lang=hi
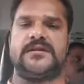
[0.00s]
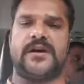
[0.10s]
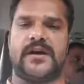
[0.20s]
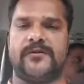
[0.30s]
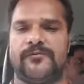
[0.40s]

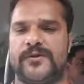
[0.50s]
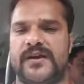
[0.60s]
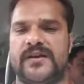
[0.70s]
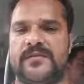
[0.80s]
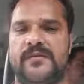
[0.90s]
ताकि
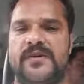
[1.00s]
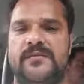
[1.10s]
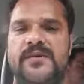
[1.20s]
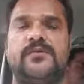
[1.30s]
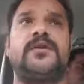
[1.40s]
वोटिंग के मामले
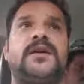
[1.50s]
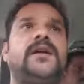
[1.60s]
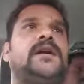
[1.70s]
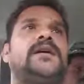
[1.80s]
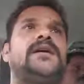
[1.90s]
में लोग ये
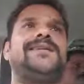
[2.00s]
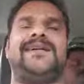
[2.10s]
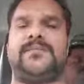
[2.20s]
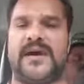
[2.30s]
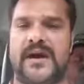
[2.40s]
ना कहे कि
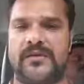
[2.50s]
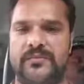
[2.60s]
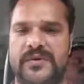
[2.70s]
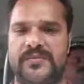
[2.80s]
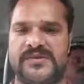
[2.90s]
हाँ बिहार
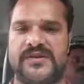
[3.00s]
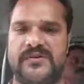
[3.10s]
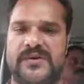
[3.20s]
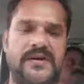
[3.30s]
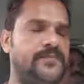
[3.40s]
यूपी पीछे
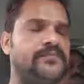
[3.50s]
हो गया